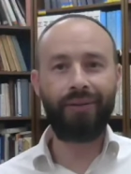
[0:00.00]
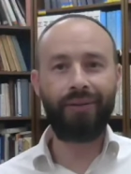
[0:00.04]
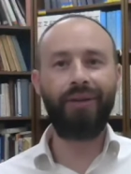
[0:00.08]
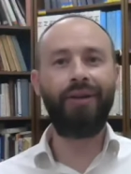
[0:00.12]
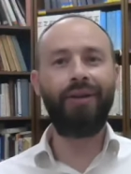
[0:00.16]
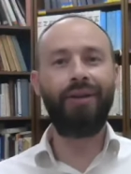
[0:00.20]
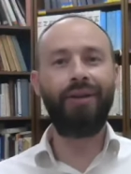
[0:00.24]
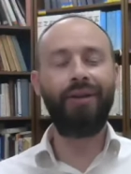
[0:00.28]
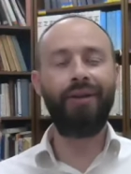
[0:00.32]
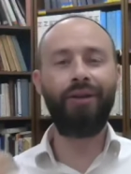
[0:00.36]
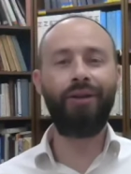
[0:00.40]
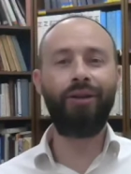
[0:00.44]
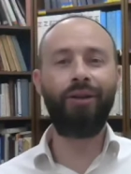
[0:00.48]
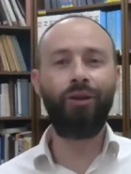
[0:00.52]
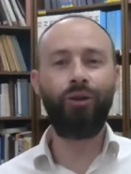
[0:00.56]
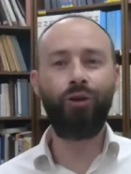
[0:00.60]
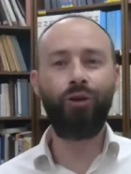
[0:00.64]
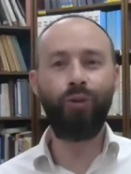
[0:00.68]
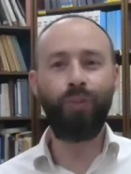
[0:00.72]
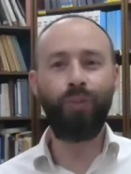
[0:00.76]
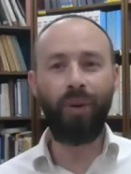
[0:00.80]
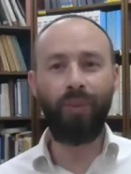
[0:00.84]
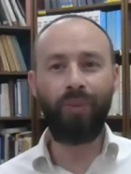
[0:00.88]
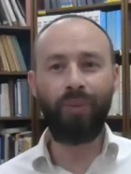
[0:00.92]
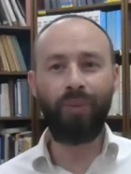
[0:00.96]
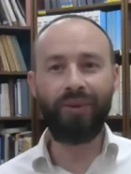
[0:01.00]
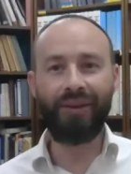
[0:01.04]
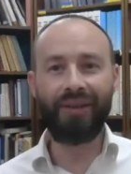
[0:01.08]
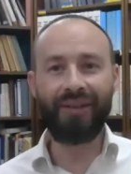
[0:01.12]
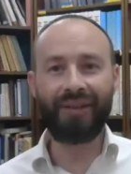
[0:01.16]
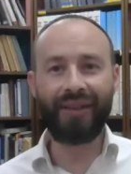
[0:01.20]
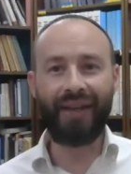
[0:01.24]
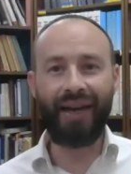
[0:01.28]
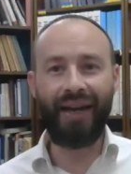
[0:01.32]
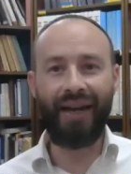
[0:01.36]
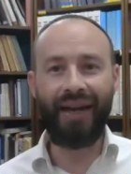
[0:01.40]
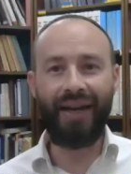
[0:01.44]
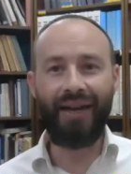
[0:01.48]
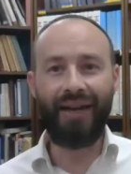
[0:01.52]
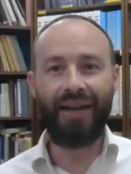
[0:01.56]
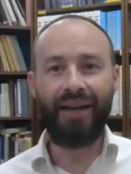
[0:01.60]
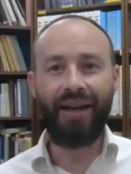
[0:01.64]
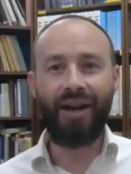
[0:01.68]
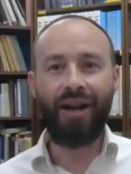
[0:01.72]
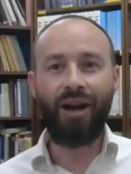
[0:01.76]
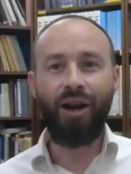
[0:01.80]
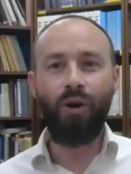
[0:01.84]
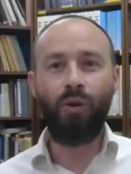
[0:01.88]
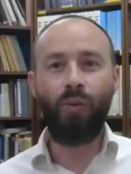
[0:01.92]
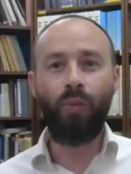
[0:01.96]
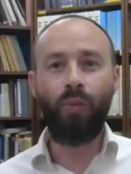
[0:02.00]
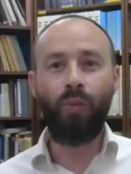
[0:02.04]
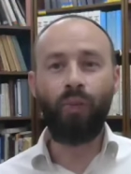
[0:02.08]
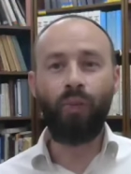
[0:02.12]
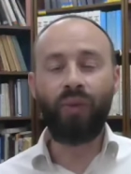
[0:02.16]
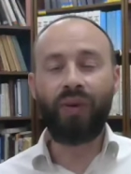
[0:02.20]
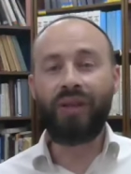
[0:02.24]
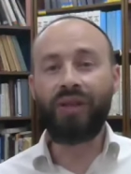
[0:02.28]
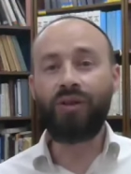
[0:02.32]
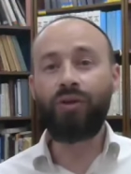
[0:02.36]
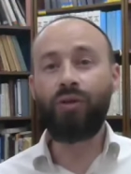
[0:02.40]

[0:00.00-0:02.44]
euh, du peuple d'Israël qui